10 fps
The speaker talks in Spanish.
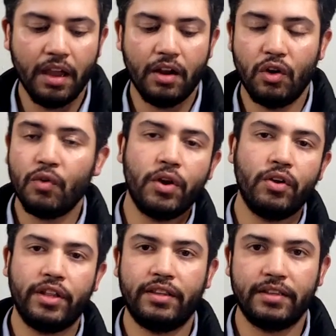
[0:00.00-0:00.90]
Lo
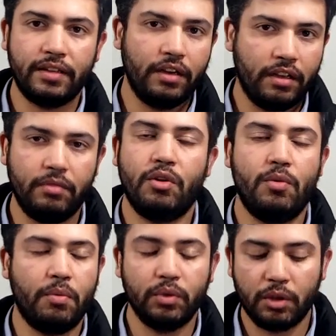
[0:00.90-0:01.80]
bueno de esta serie,
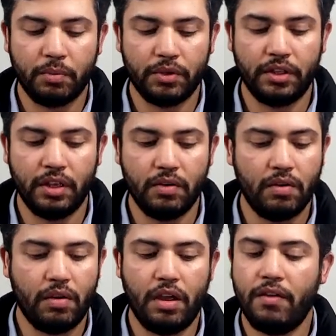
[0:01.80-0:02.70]
como punto
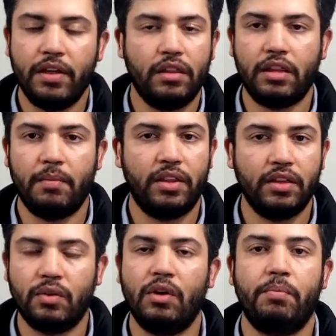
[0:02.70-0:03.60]
positivo evidentemente
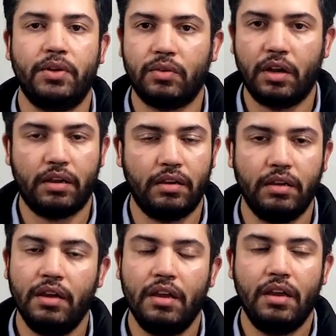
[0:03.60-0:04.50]
son los personajes.
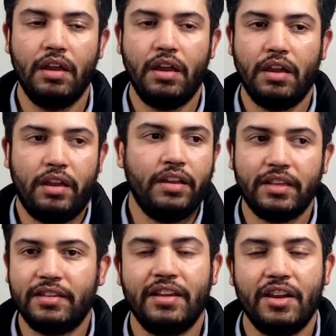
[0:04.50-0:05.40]
En
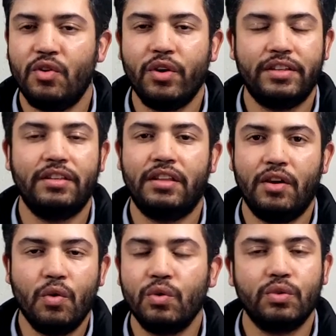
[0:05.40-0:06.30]
esta serie no existe
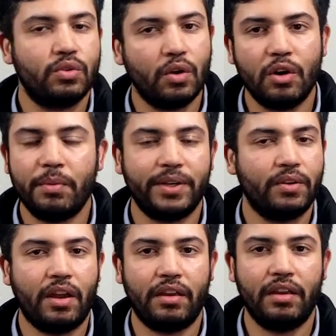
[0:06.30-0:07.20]
un solo
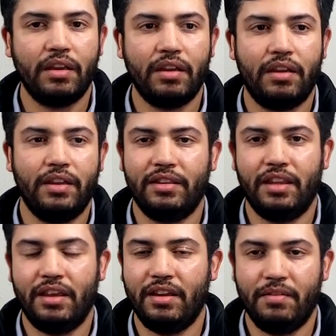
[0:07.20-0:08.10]
personaje que
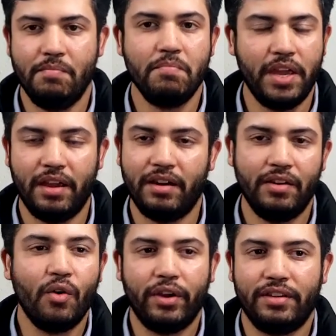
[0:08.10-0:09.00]
esté bien
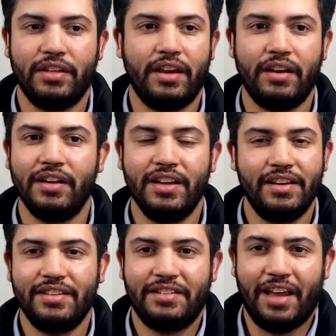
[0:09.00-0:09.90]
o sea
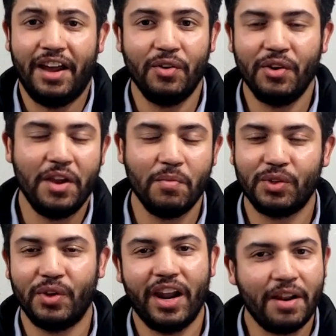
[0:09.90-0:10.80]
sano
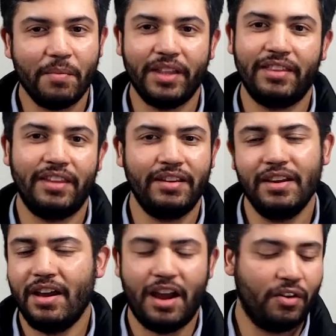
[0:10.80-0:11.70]
emocionalmente,
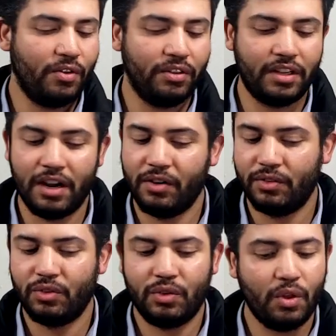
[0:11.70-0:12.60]
al contrario,
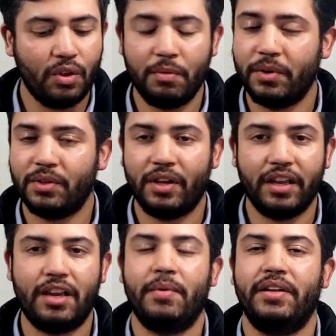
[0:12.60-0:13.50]
todos los
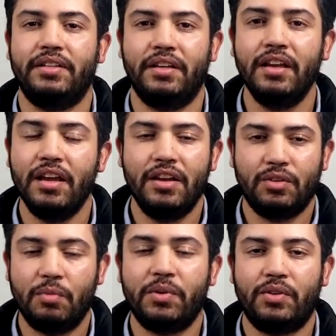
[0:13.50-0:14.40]
personajes que aparecen
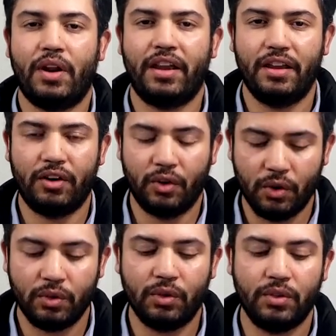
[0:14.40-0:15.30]
son personajes
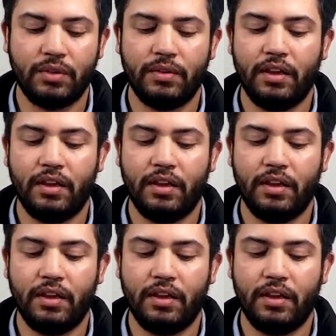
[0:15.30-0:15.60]
rotos,